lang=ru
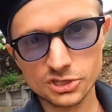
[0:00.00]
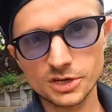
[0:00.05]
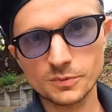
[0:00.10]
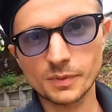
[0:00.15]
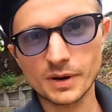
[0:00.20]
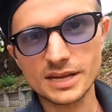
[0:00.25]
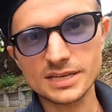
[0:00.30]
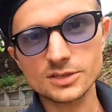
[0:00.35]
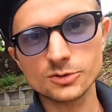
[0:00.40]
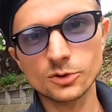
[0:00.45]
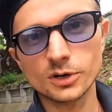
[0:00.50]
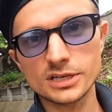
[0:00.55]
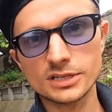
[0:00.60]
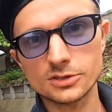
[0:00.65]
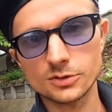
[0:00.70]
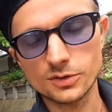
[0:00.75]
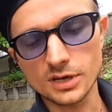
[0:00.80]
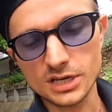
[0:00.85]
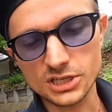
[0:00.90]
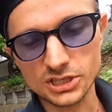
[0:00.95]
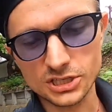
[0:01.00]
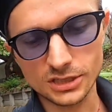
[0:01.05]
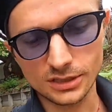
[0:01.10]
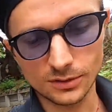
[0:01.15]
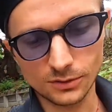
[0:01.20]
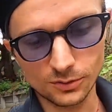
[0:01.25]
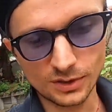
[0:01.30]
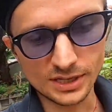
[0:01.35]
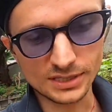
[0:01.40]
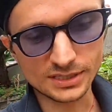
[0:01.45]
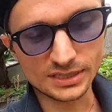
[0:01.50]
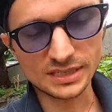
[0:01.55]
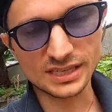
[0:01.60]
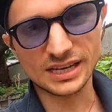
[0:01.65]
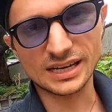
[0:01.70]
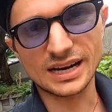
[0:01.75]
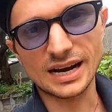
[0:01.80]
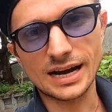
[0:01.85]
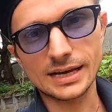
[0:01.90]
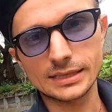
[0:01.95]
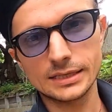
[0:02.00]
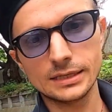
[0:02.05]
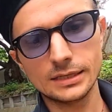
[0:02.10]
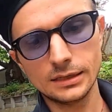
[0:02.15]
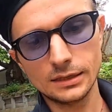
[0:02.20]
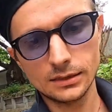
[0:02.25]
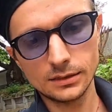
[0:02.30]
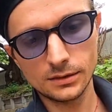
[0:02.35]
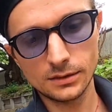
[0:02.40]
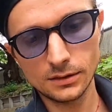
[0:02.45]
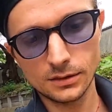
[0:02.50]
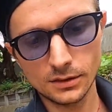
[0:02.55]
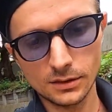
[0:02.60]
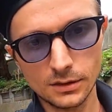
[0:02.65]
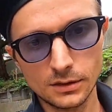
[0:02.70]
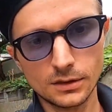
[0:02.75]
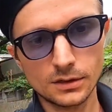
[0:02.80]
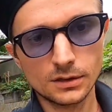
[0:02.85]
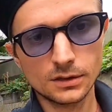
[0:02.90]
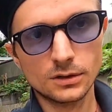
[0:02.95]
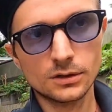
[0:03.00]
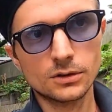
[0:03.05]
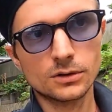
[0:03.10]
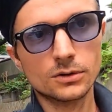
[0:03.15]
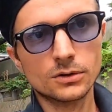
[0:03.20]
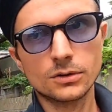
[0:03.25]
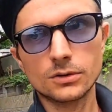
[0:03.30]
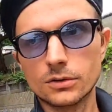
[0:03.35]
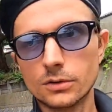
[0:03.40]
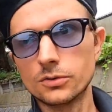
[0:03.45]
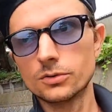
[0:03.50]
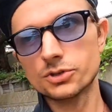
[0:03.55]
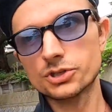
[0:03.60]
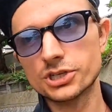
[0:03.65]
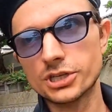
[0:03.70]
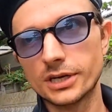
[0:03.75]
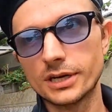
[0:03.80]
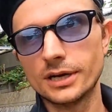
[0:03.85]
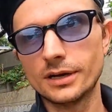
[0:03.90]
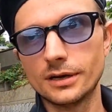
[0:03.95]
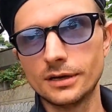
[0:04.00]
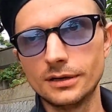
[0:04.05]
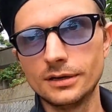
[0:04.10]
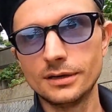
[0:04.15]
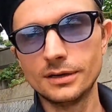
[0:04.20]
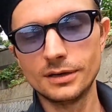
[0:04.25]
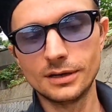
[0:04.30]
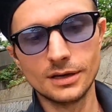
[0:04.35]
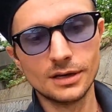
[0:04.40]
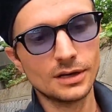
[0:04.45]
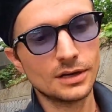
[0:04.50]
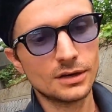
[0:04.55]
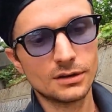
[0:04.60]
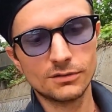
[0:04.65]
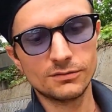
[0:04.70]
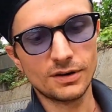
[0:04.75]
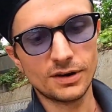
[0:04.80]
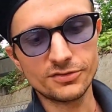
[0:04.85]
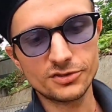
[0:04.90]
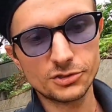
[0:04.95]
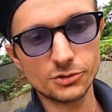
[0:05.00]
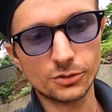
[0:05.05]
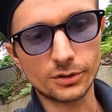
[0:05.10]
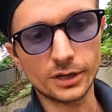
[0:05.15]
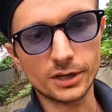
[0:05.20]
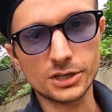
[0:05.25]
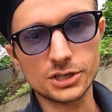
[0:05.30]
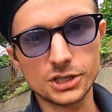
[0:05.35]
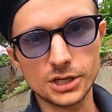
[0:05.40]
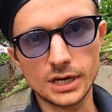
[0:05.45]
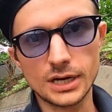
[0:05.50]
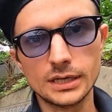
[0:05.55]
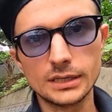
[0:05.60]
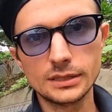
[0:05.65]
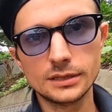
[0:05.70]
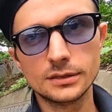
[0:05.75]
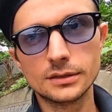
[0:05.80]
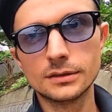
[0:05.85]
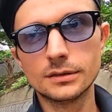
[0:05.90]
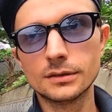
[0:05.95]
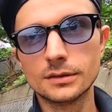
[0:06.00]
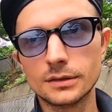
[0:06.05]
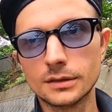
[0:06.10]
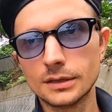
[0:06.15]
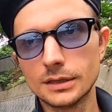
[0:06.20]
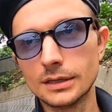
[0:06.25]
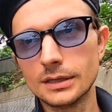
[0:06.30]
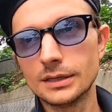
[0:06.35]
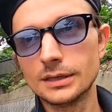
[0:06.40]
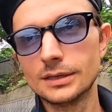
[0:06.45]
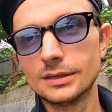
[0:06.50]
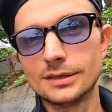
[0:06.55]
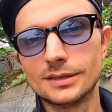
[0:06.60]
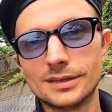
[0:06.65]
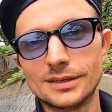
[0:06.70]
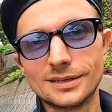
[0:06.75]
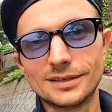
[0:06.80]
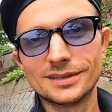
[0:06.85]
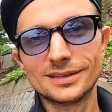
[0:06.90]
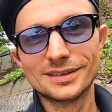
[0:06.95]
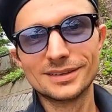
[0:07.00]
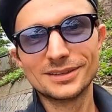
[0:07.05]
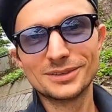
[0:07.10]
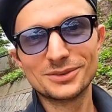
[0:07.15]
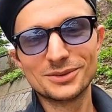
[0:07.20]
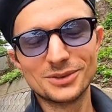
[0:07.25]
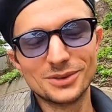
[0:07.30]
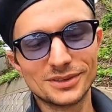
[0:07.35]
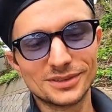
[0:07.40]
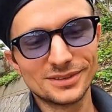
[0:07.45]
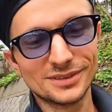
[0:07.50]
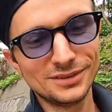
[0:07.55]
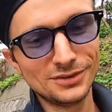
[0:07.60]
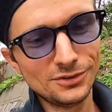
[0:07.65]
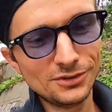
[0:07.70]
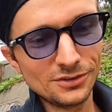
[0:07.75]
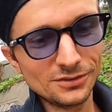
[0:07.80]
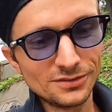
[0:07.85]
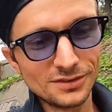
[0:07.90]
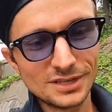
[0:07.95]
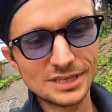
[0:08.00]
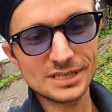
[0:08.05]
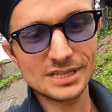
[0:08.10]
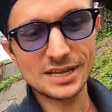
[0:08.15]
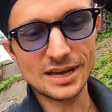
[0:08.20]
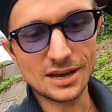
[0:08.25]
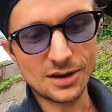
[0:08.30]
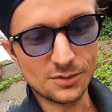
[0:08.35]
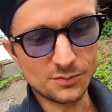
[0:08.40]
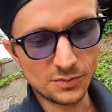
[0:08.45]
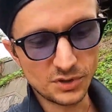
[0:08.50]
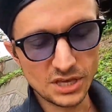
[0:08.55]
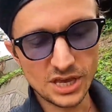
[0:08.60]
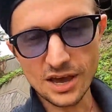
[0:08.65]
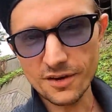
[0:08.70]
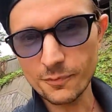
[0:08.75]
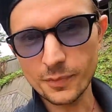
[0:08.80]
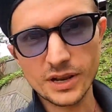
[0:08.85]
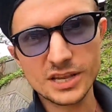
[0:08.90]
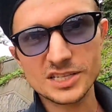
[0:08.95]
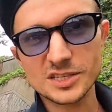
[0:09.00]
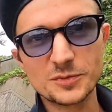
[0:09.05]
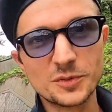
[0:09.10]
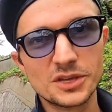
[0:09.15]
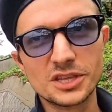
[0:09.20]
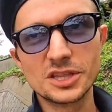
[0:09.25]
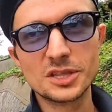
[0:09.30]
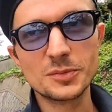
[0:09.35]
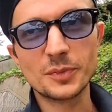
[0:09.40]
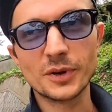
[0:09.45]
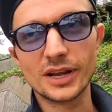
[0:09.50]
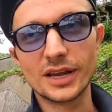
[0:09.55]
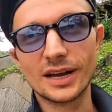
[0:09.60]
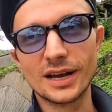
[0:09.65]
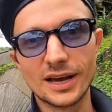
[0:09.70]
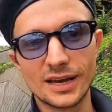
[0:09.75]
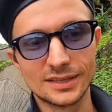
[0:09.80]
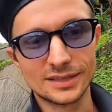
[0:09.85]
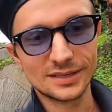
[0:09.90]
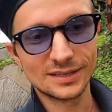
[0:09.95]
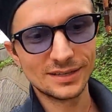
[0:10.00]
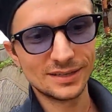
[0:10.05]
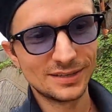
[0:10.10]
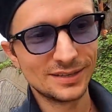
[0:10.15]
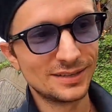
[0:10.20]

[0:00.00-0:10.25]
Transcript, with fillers: Уже проснулись у нас, у нас цикады. Уже вовсю кричат. Вот. Ну, не знаю, меня, в принципе, не напрягает.